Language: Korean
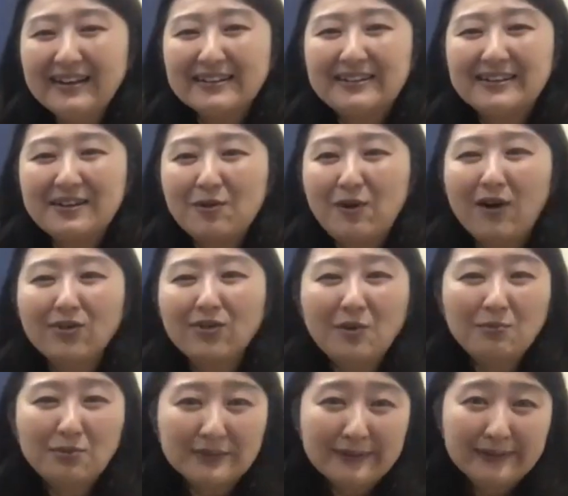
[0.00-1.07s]
그리고
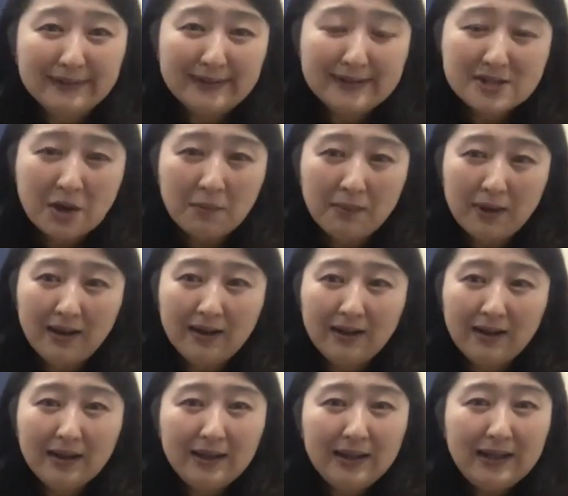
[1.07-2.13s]

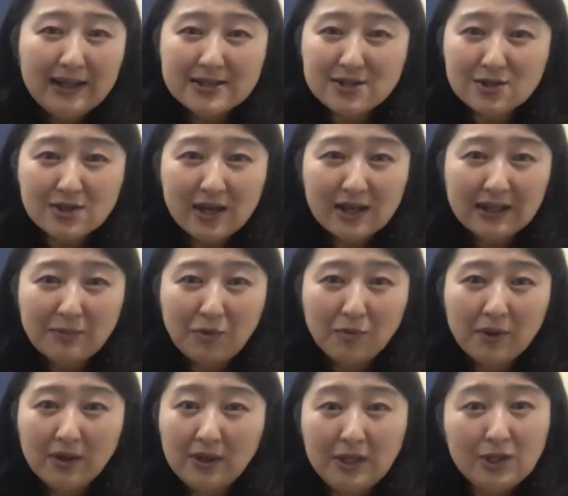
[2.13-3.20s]
일이 있어서 하다
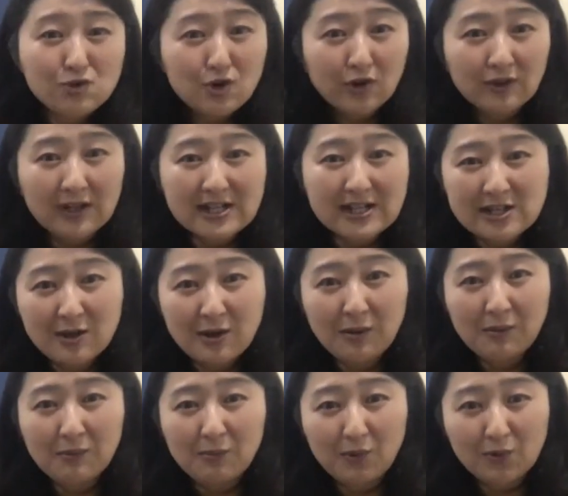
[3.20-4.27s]
보면 2주
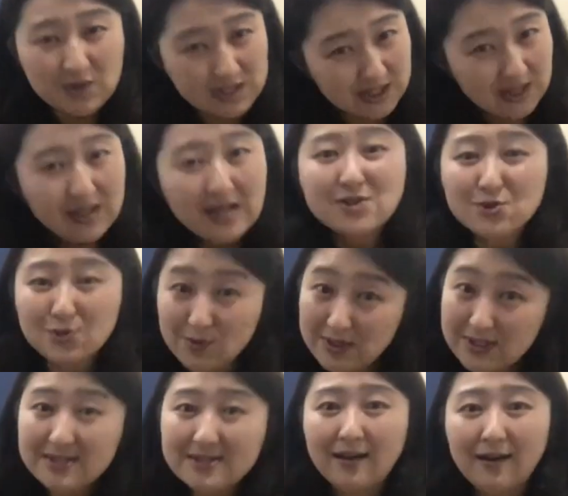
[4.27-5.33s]
연달아서 못 치게 될 수도
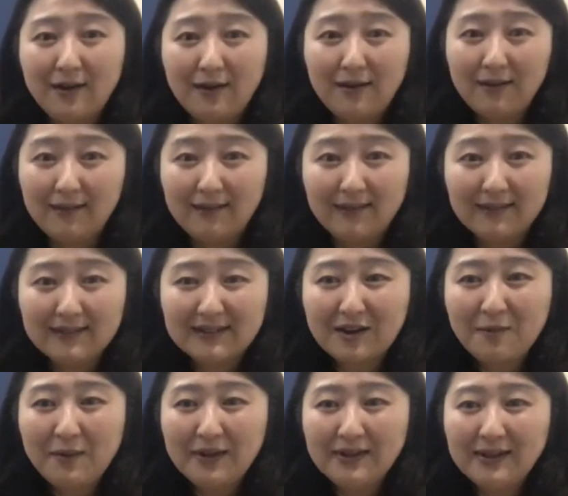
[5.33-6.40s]
있어요.
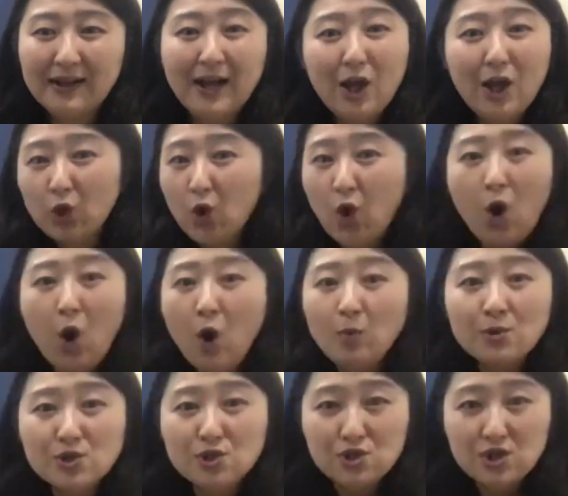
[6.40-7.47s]
그러면은 너무
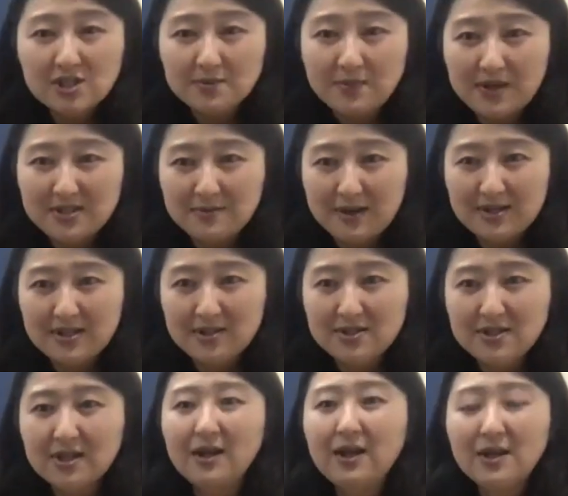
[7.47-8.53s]
스트레스 받지 마세요.
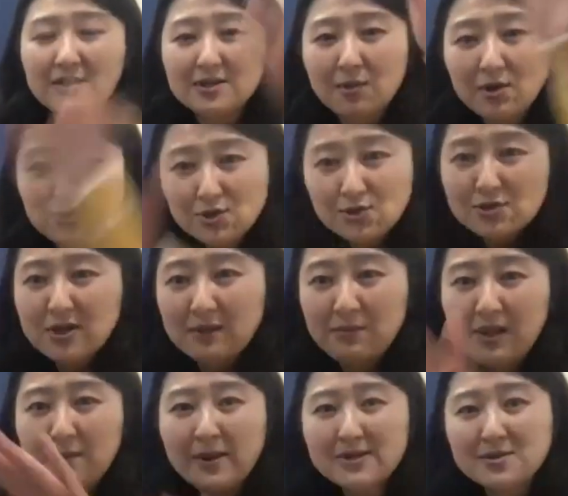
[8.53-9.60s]
제가 지금 허준수님 미리
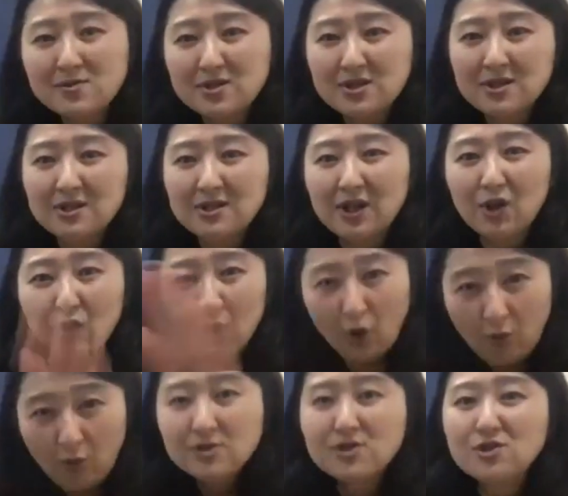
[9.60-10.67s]
말씀드리는데
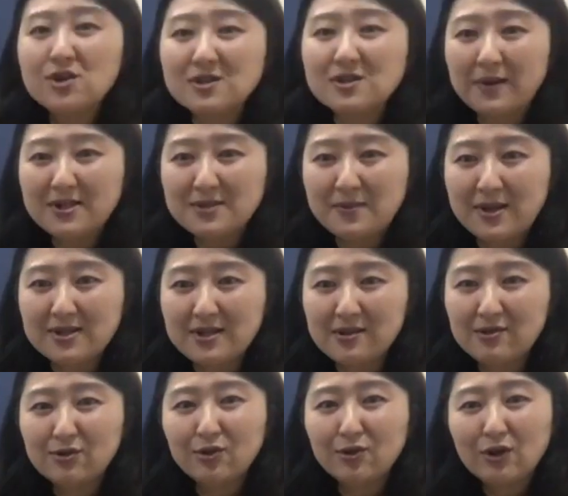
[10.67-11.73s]
너무 스트레스 받지 마세요.
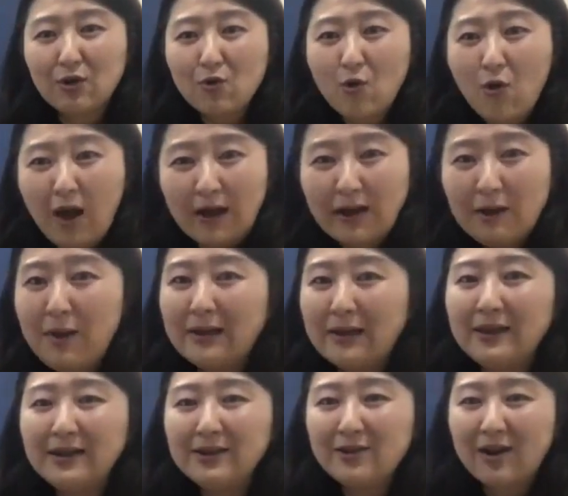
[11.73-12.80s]
그리고 꼭 어, 스트레스
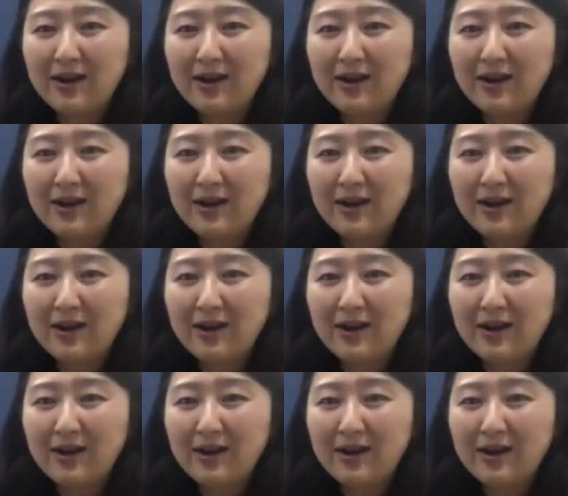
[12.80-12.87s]
받아요.